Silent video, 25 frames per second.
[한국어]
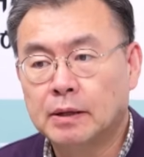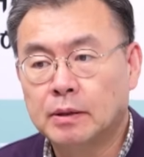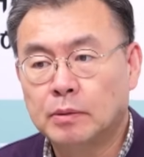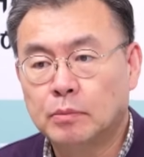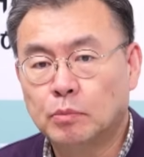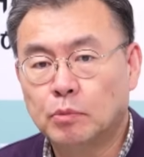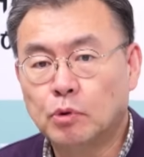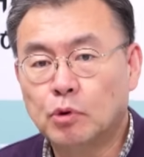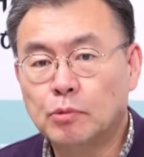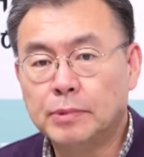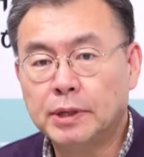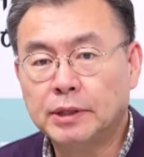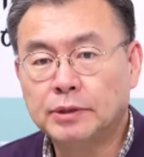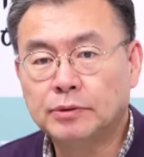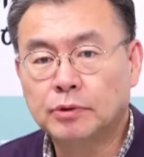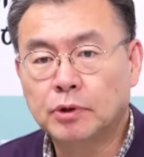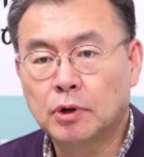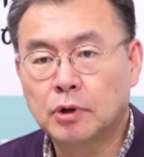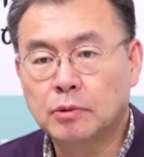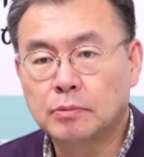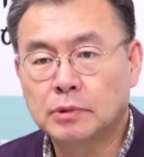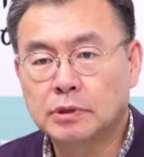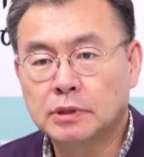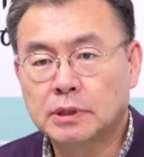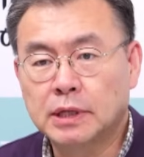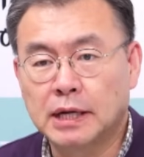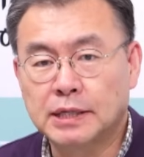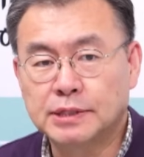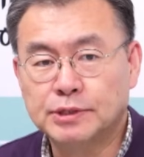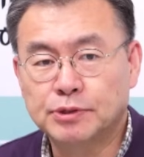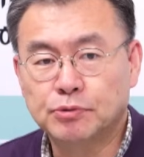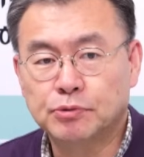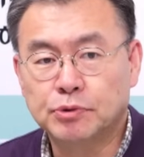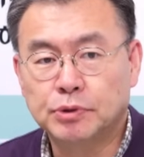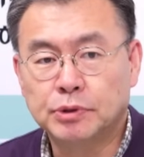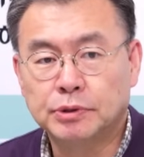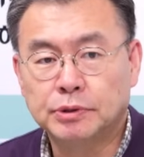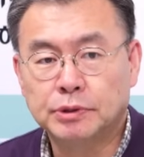모멘텀을
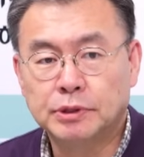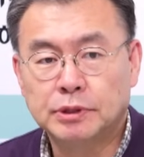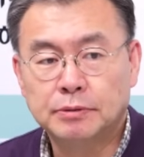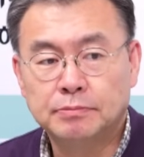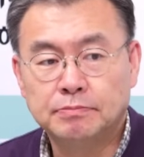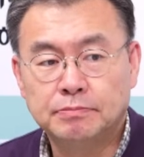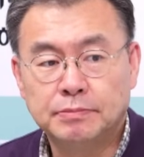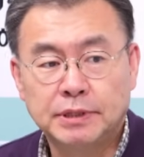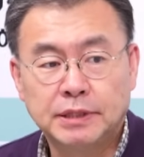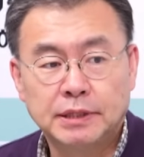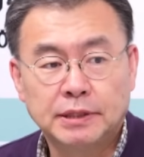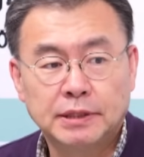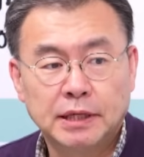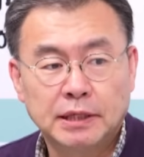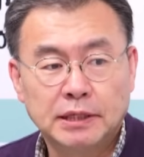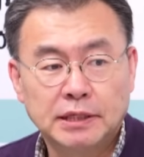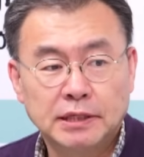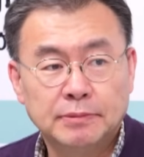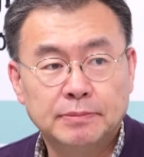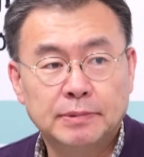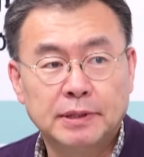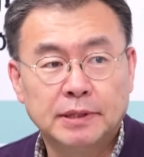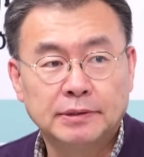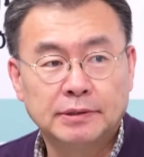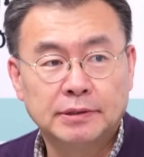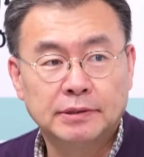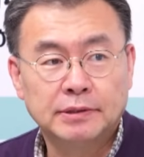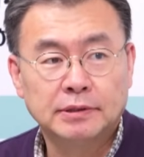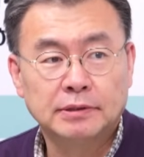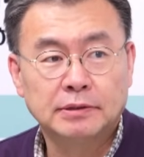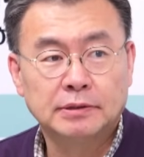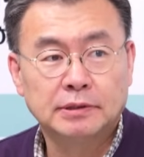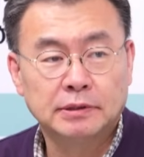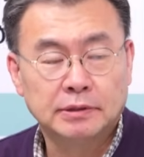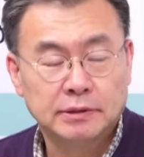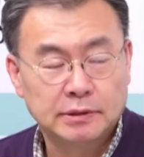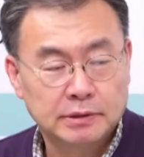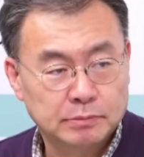가지고 있는 미래
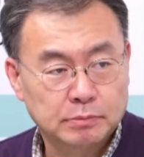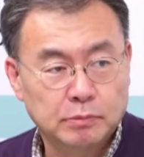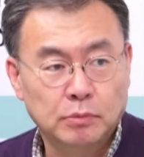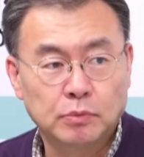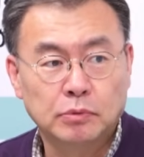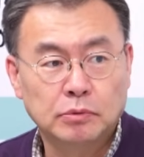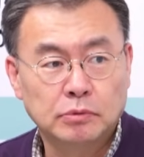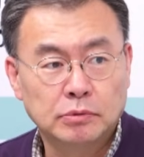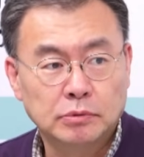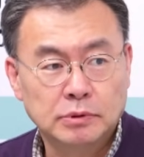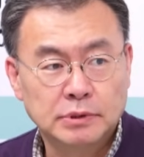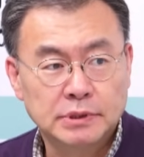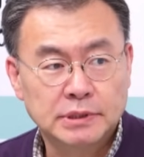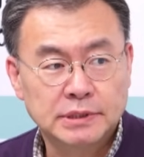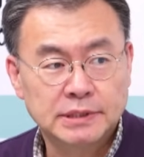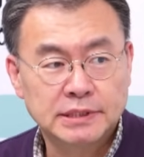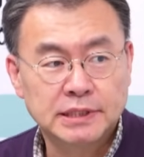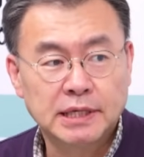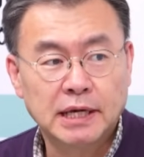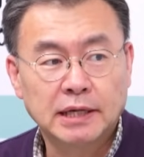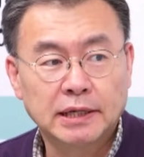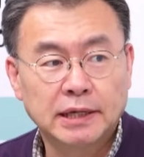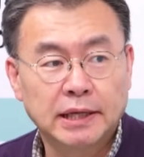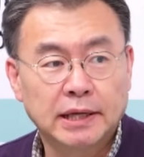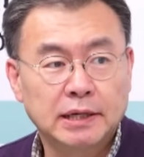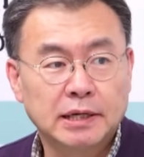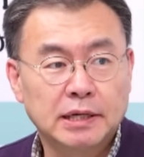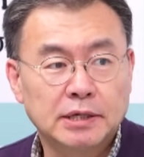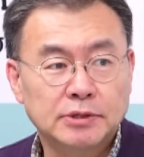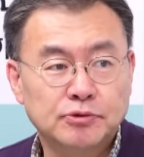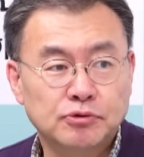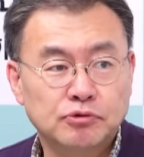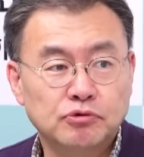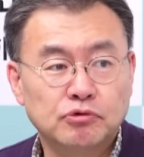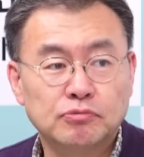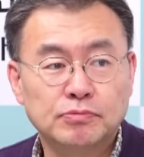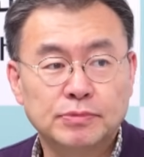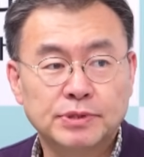이벤트를 뭐 지향해
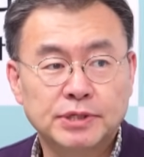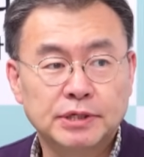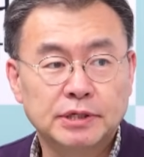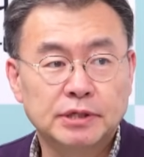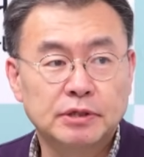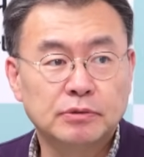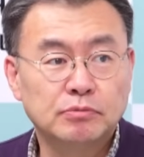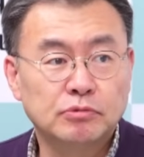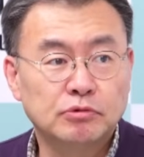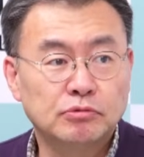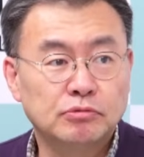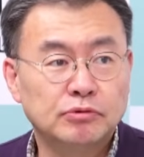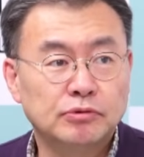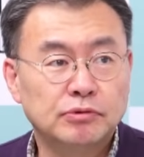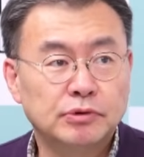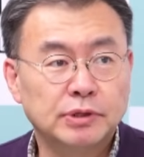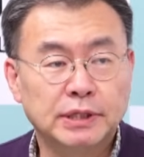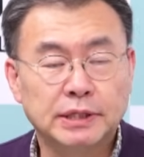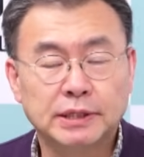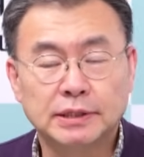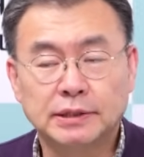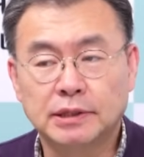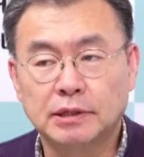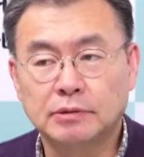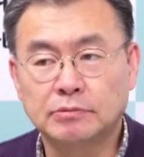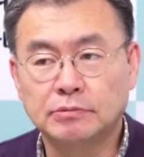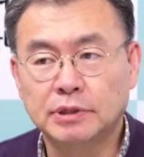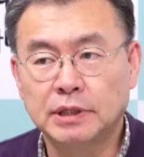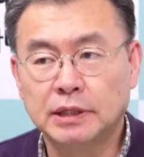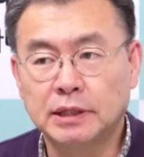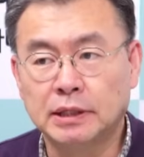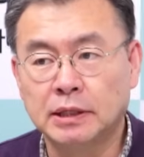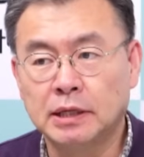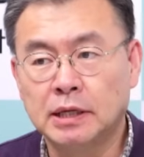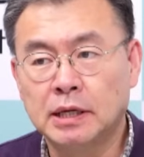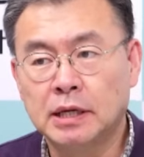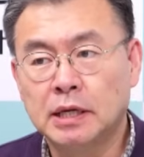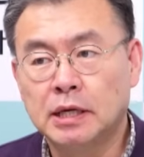가지고 움직이는 부분도 있기 때문에
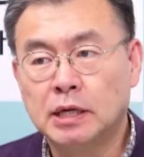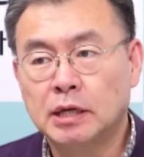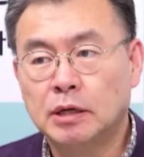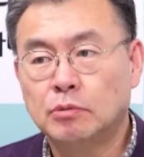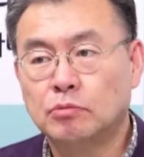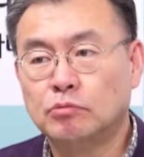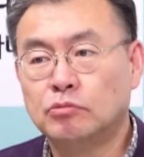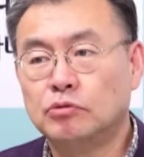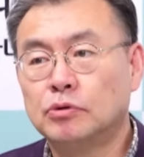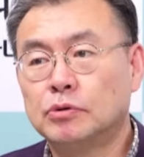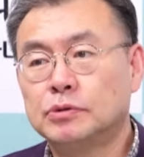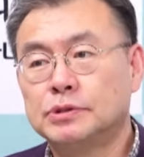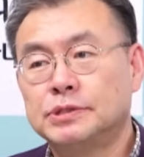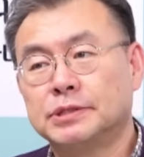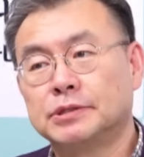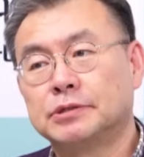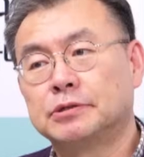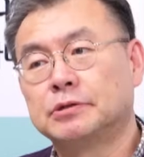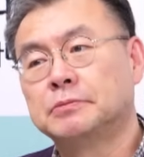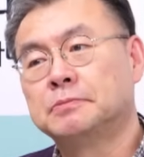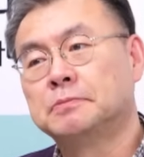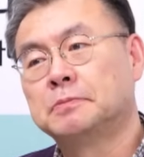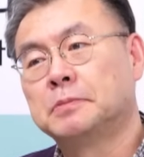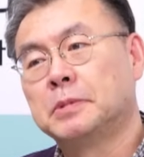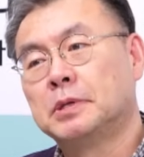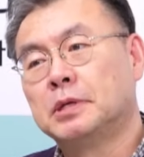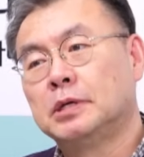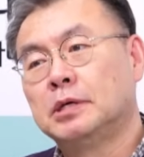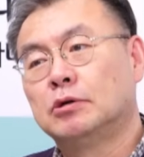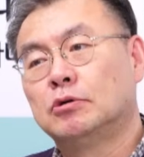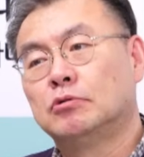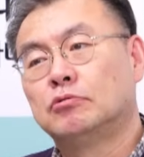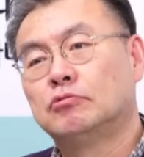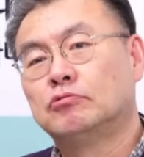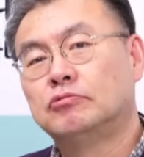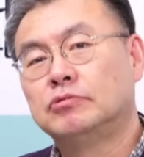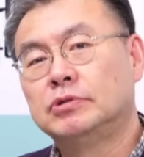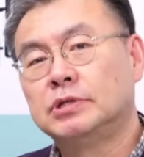물론 지금
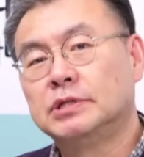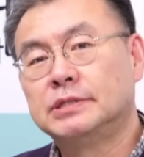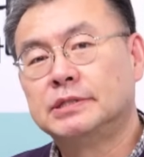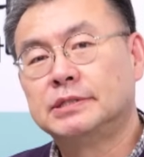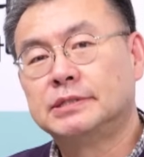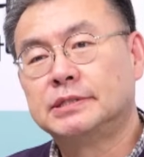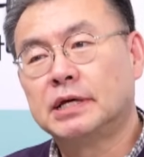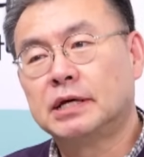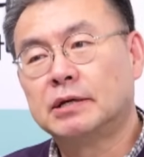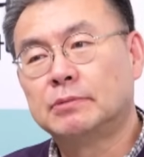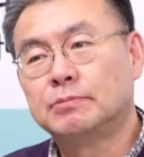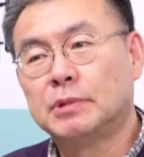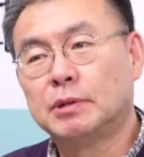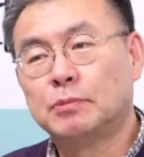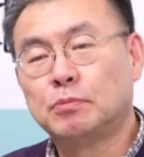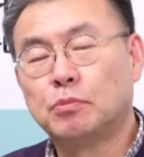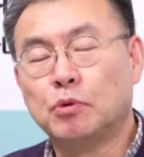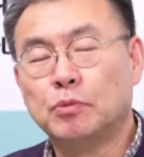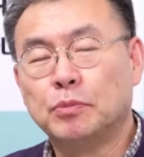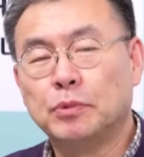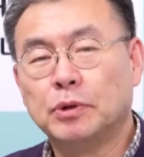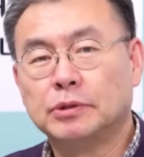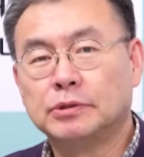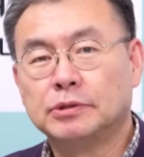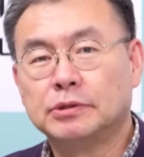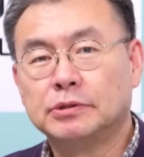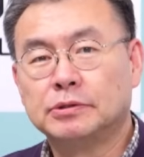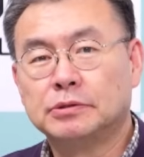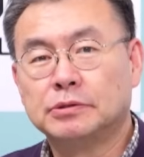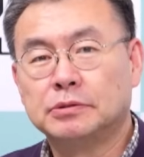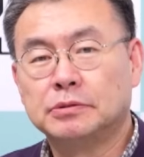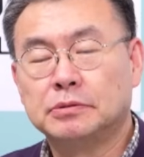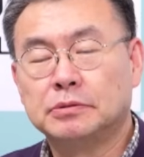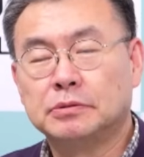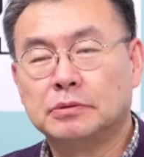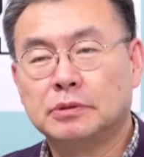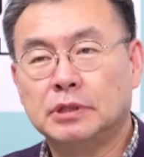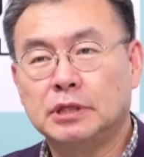우리 시장만
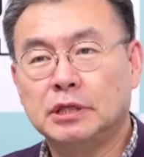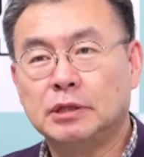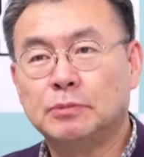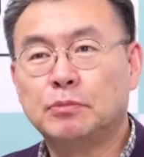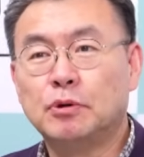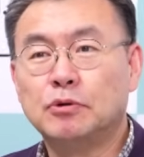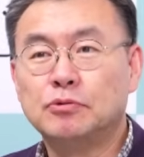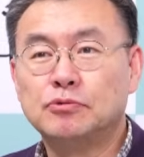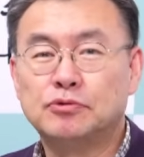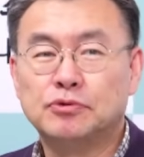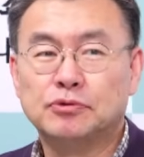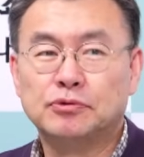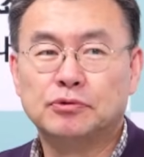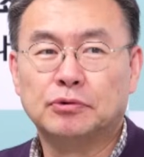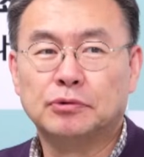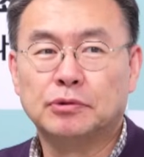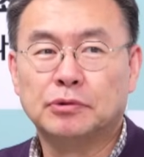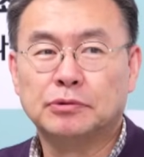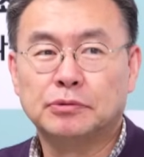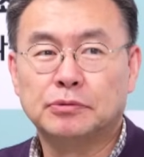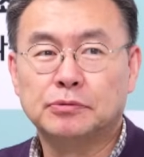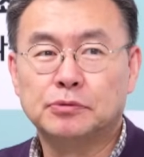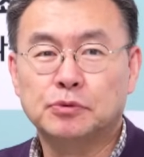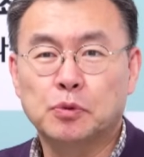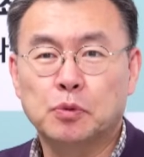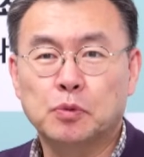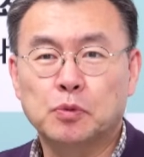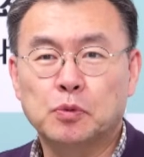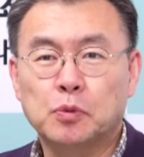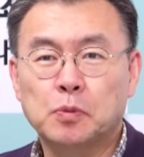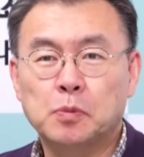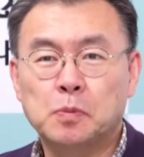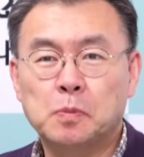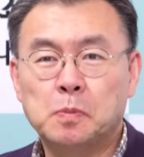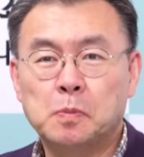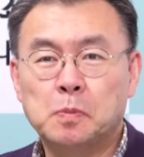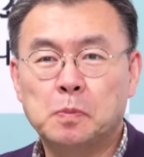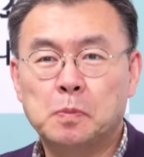보면은 이번 주들어선
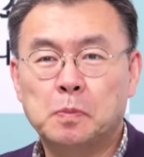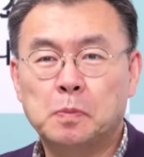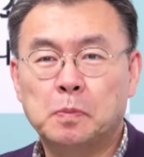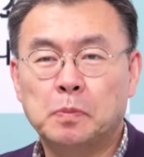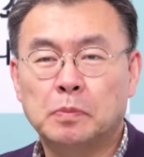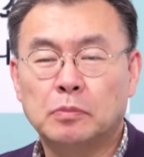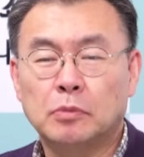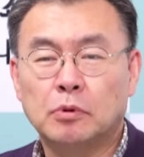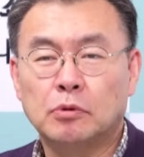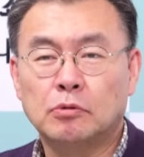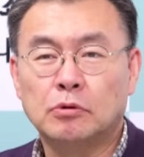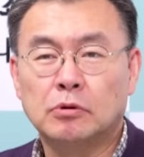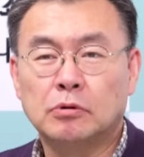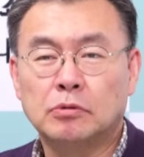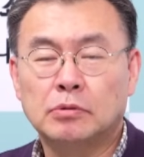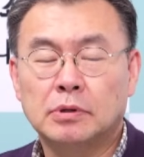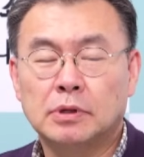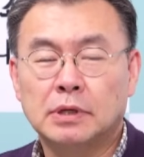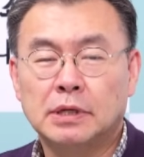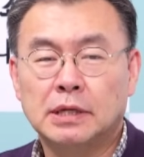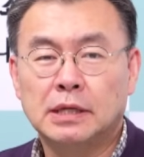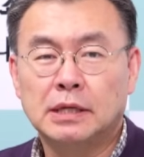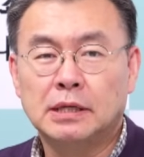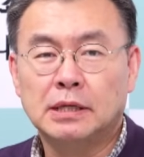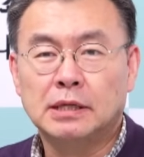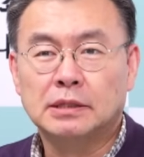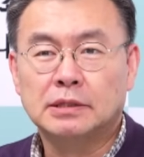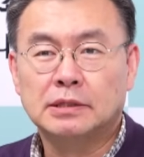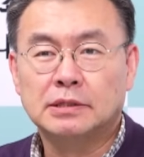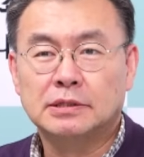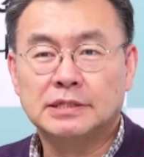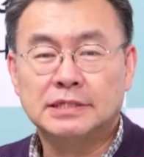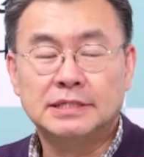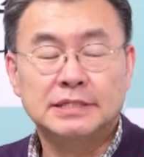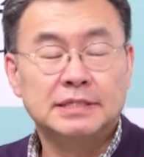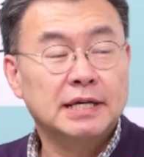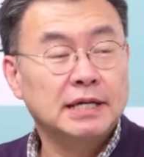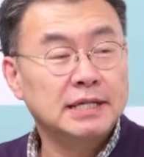조금 뭐그
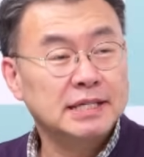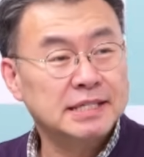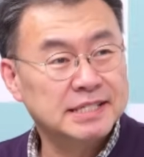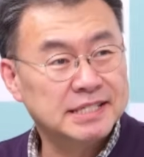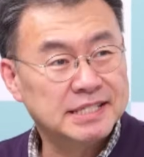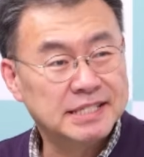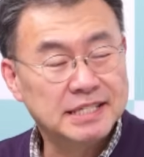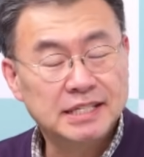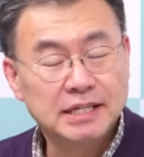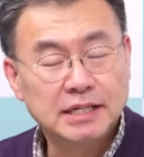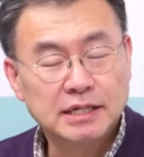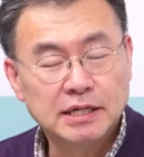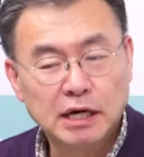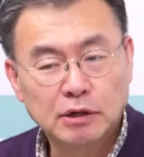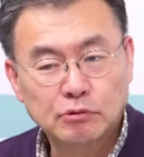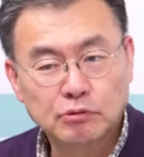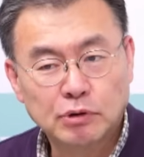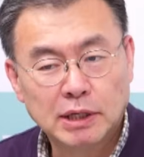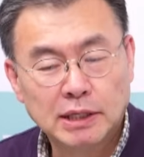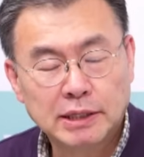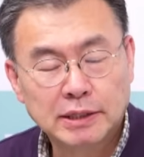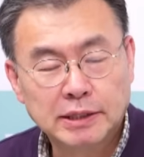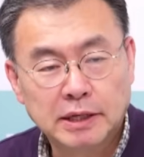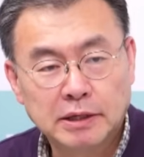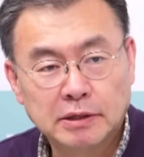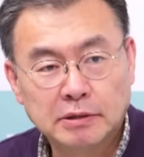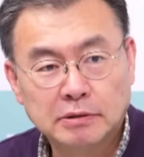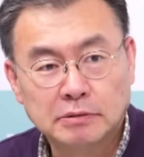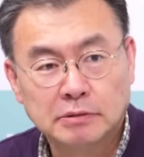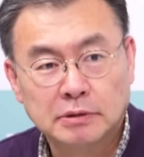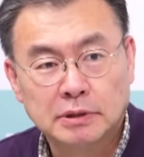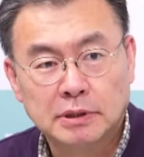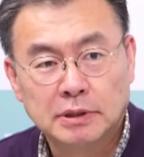시장의 질이라고 할까요?